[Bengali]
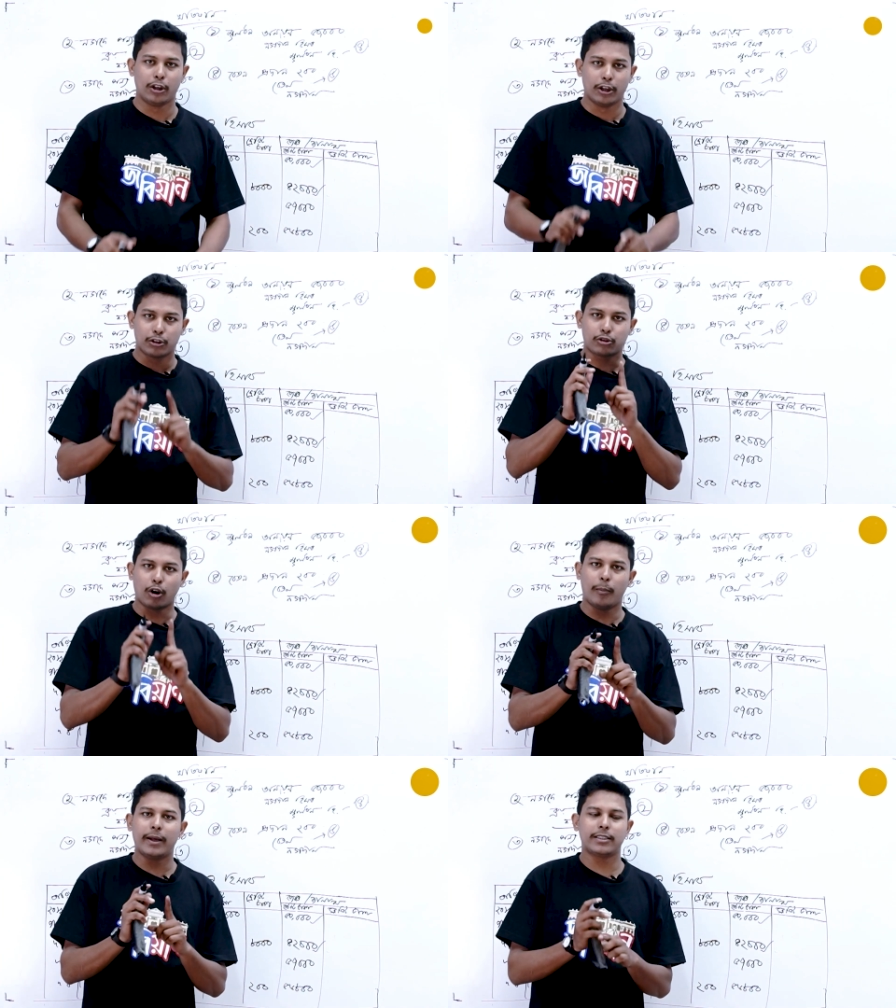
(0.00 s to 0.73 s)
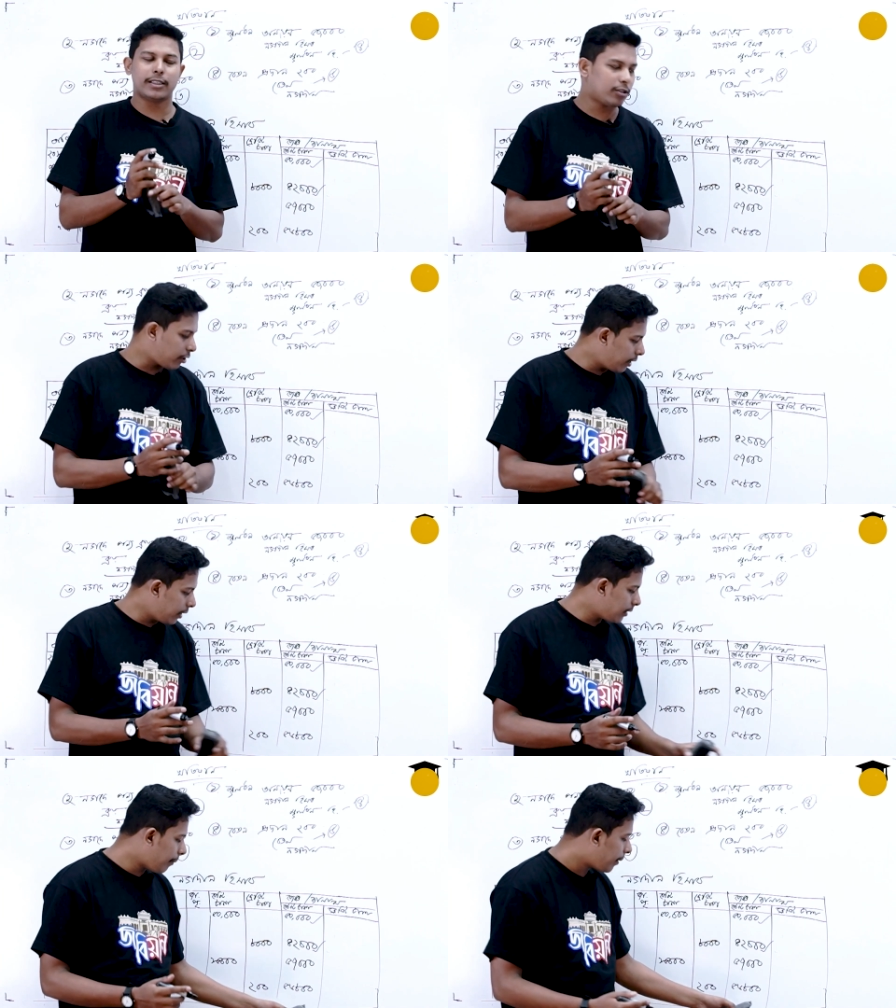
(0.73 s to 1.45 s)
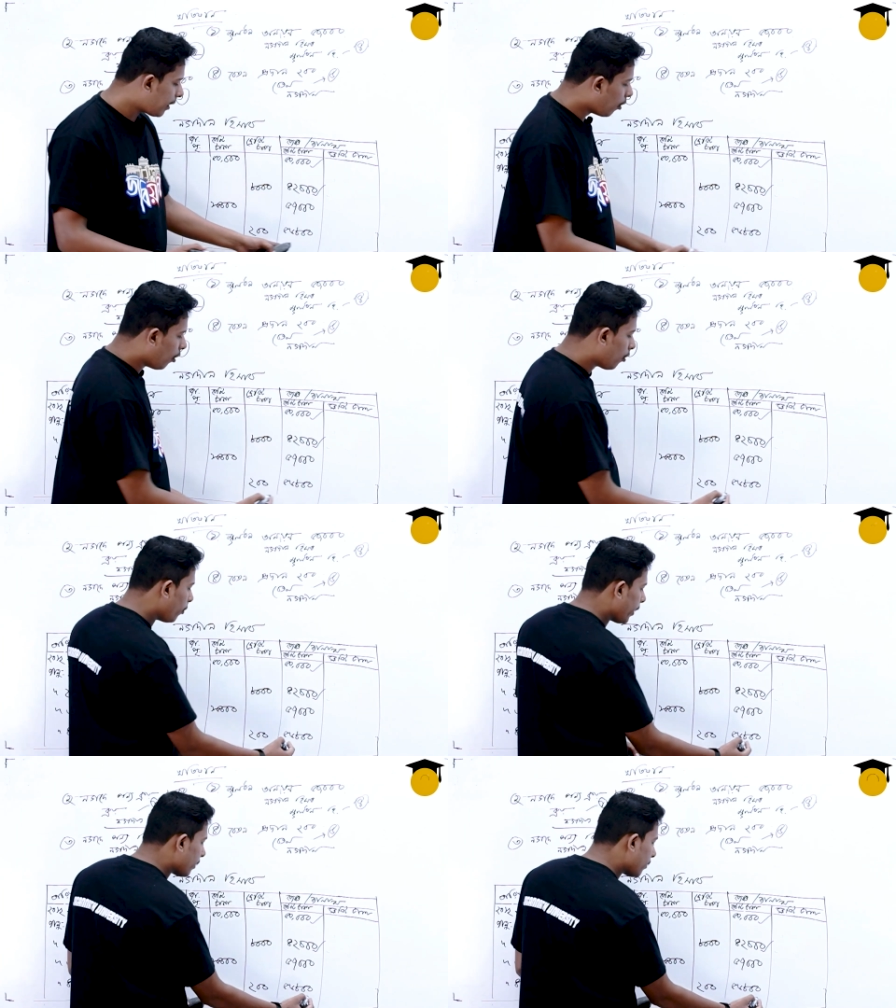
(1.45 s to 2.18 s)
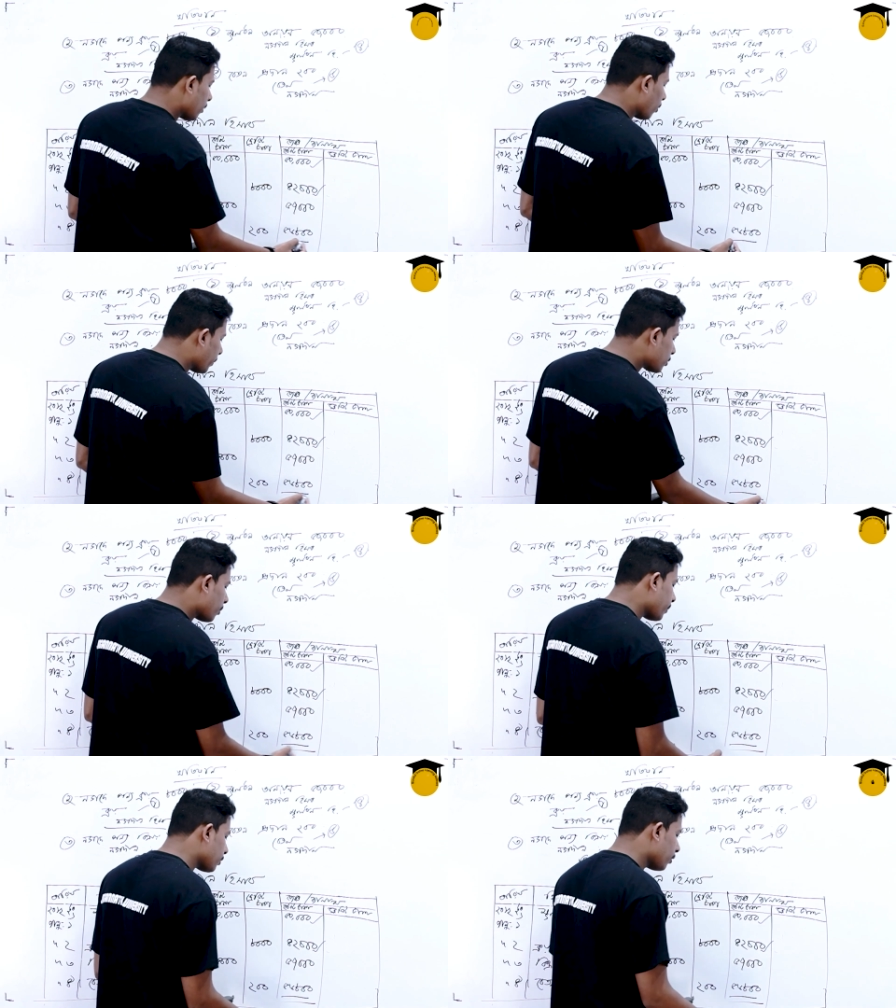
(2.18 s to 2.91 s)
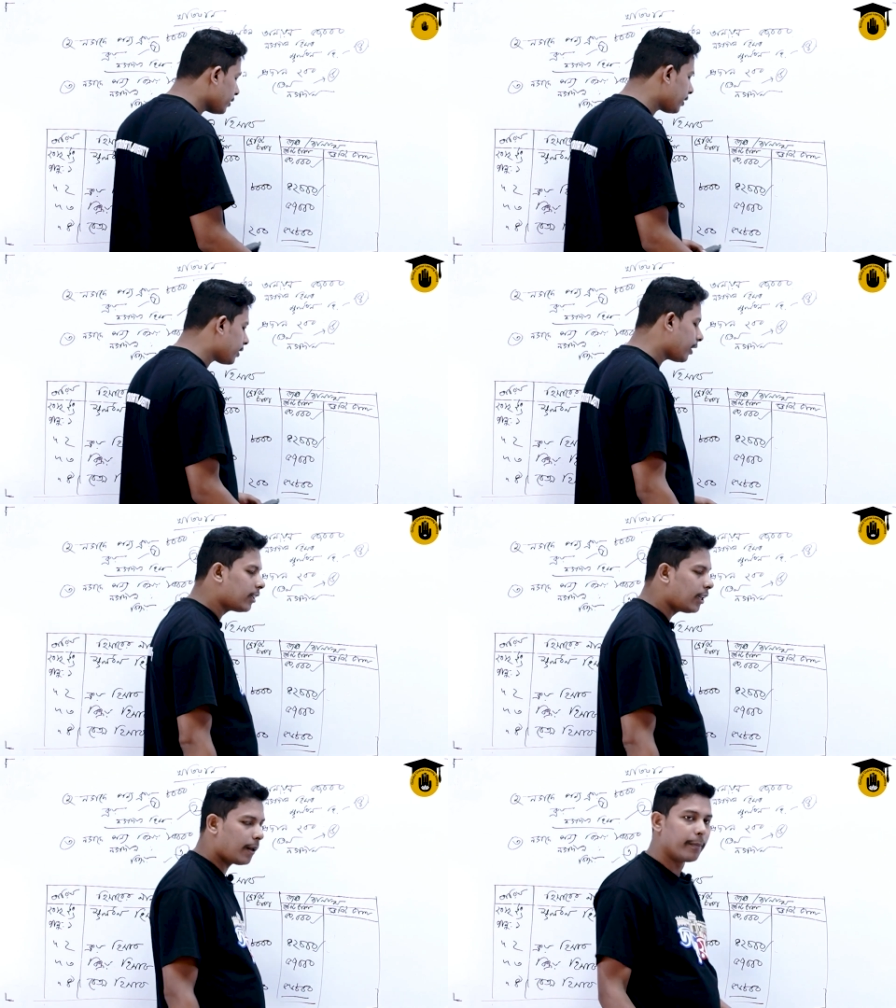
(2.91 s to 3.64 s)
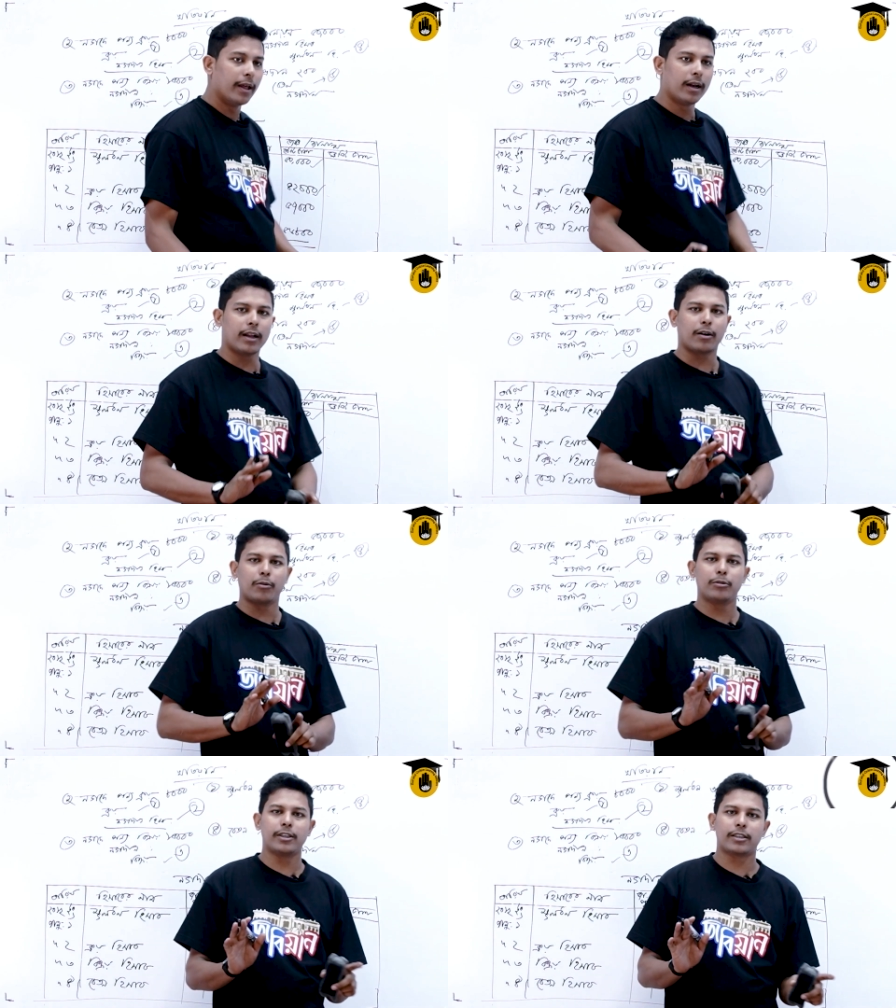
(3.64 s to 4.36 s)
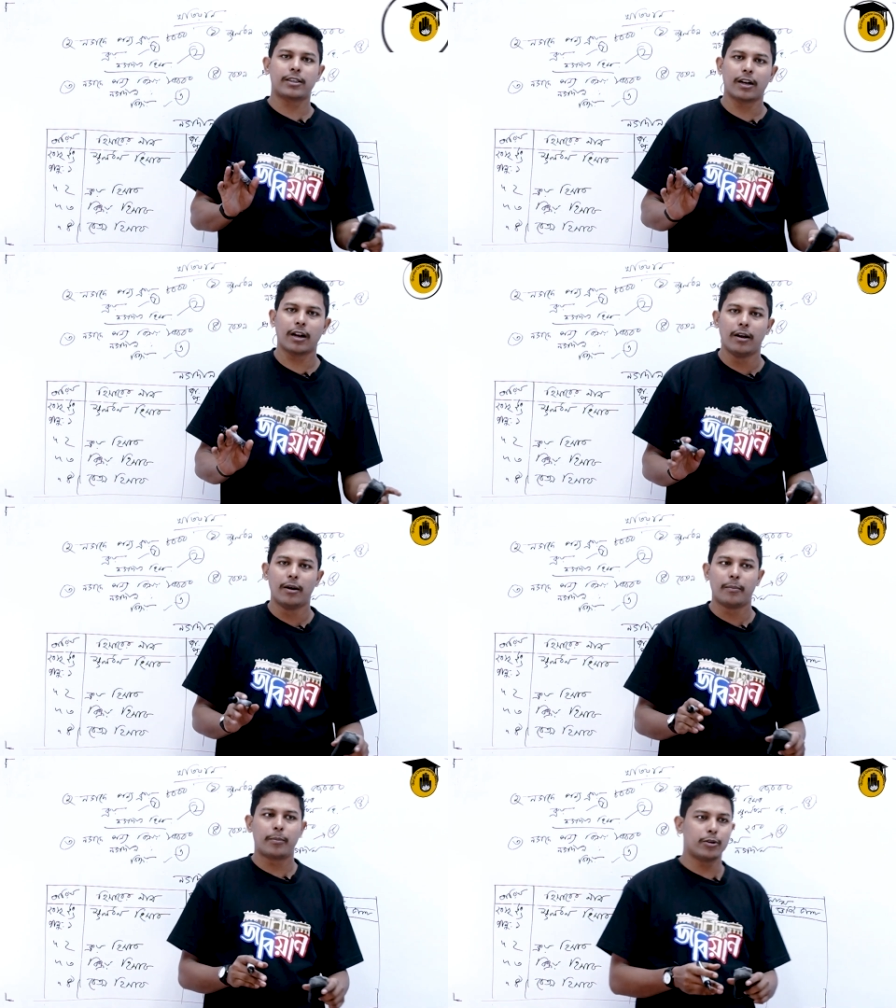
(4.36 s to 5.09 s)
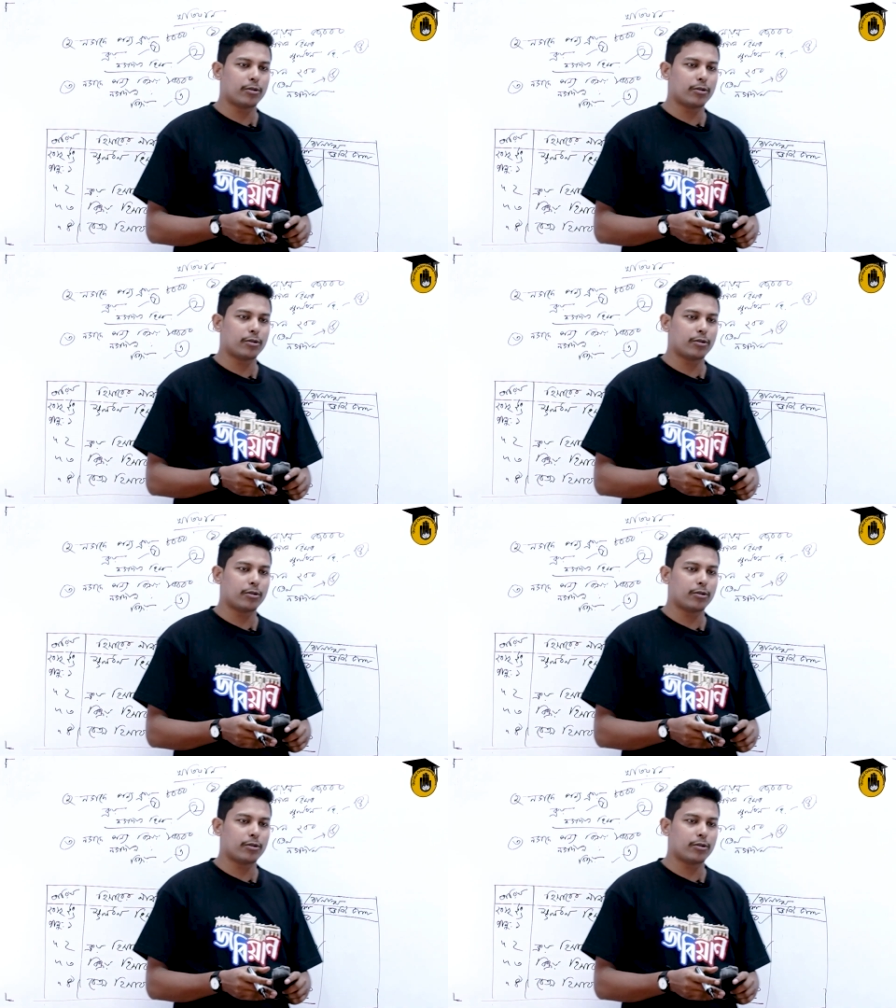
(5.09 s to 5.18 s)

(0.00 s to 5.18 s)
চলমান জের শকে যে আমরা অঙ্ক হয়ে গেছে ঘপাস ঘপাস করে জেড টানা দিলাম না কোনো জেড টানার প্রয়োজন